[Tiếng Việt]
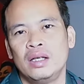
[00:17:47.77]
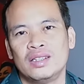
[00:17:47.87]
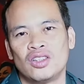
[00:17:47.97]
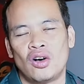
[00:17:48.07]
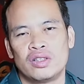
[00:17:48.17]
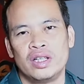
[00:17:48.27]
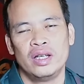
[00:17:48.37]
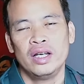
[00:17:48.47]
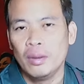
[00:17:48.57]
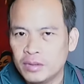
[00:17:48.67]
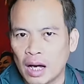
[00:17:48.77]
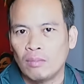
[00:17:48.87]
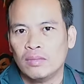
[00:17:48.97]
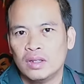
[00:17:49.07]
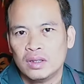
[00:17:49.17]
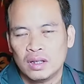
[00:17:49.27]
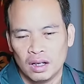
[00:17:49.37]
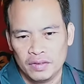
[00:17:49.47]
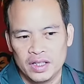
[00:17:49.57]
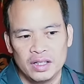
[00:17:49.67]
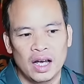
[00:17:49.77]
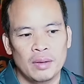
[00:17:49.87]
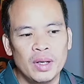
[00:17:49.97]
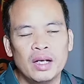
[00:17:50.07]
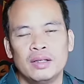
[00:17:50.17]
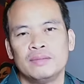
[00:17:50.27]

rò rỉ nghiêm trọng ở vị trí hai biên.